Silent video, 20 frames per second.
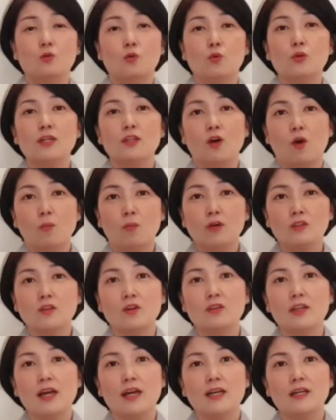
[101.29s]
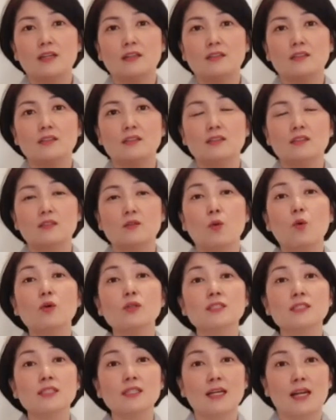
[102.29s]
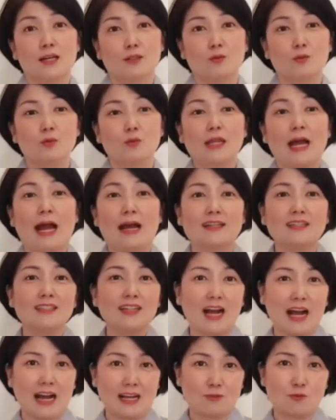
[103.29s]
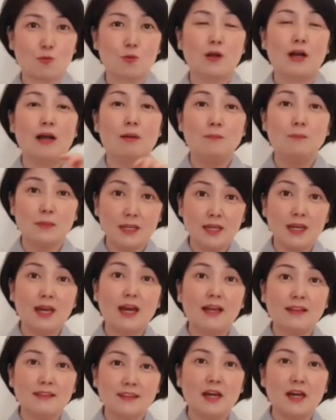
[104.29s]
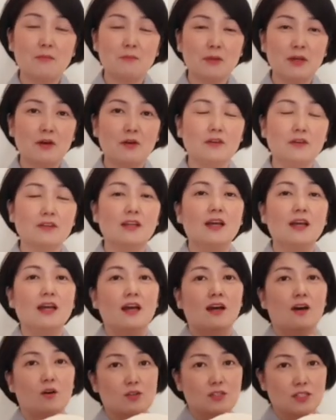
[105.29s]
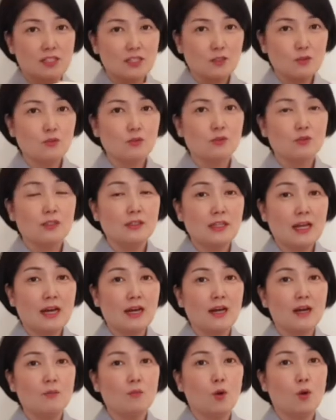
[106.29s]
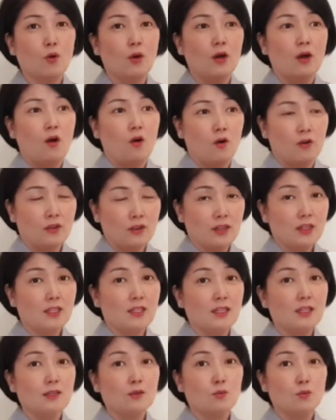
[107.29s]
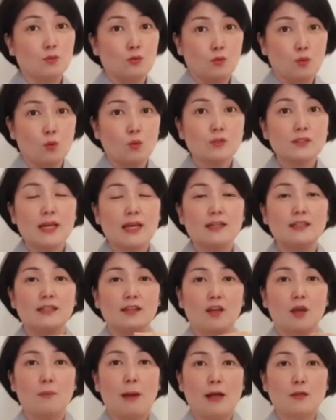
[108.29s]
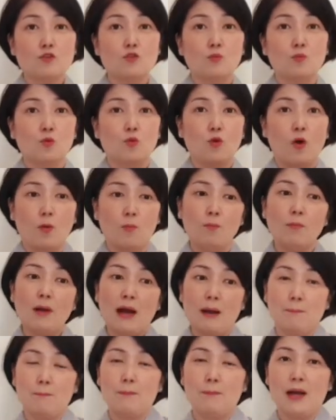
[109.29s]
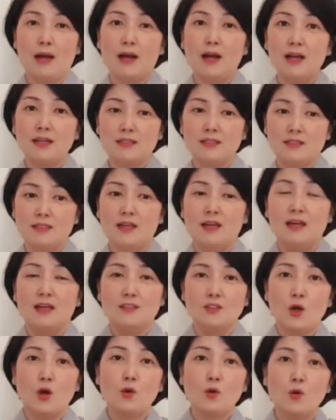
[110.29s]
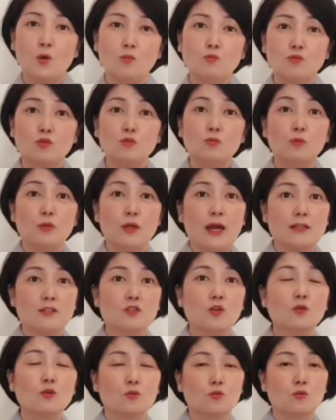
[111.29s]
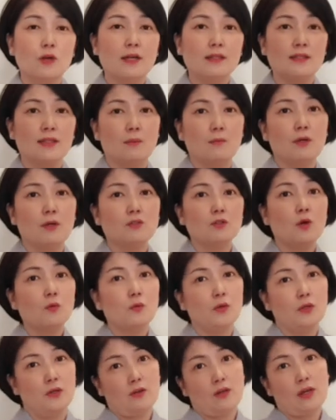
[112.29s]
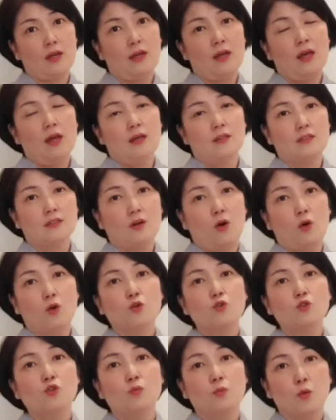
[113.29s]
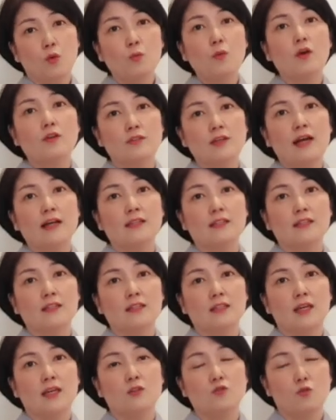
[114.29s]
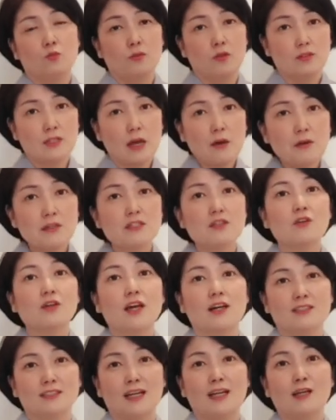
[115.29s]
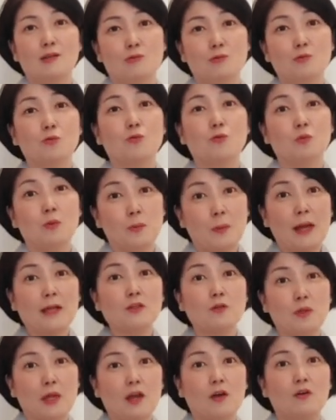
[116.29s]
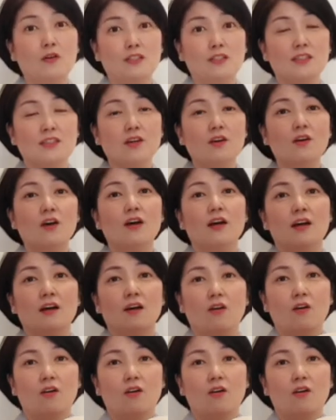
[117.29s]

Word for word: 돌이 넘어선 아이들은 혹시라도 다른 가족과 함께 한다면 어, 친구나 뭐 언니 또는 동생을 이렇게 마주보고, 엄마 아빠가 이제 서로 무릎 위에 앉혀놓고 한다면 서로 이렇게 그 얼굴을 보면서 하는 게 좀 더 사회성 향상에도 도움이 많이 되거든요.